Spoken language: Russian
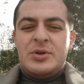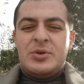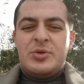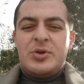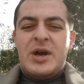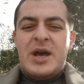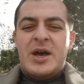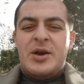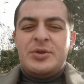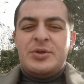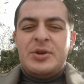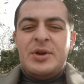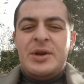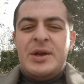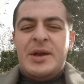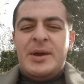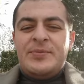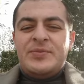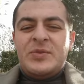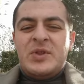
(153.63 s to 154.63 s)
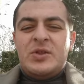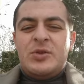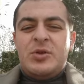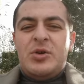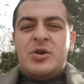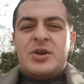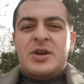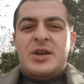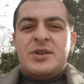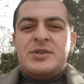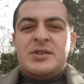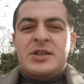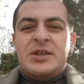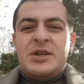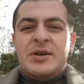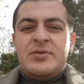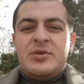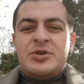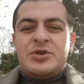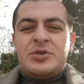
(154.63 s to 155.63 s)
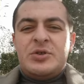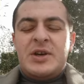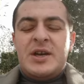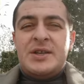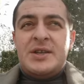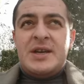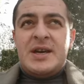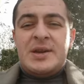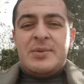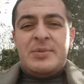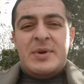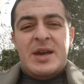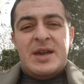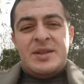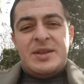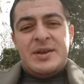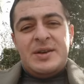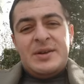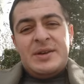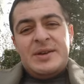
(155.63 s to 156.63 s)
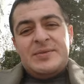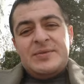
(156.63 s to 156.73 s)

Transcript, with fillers: ругают только из-за того, что они армяне.